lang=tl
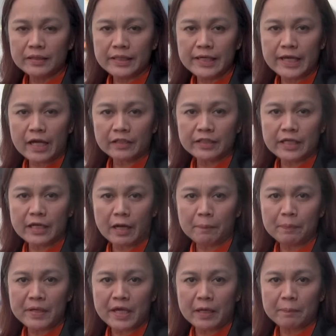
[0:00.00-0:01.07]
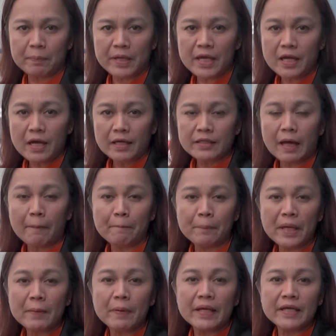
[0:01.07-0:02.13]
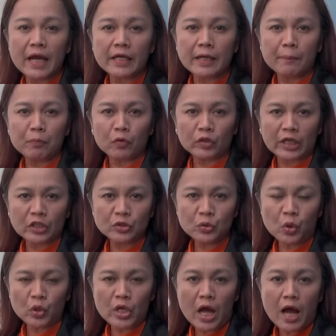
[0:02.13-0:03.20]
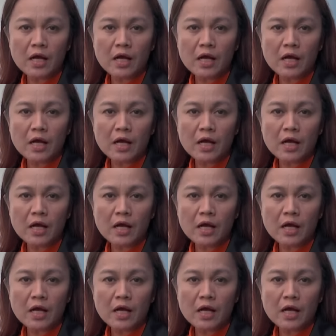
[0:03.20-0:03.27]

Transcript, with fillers: Tiniyak din ng PNP na bibigyan ng proteksyon